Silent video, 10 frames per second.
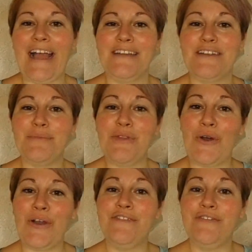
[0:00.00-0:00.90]
einem
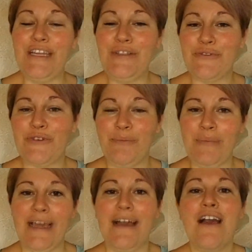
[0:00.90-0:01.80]
neuen Video von
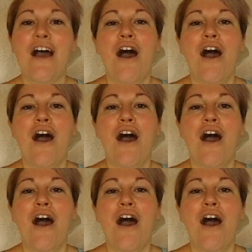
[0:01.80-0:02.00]
mir.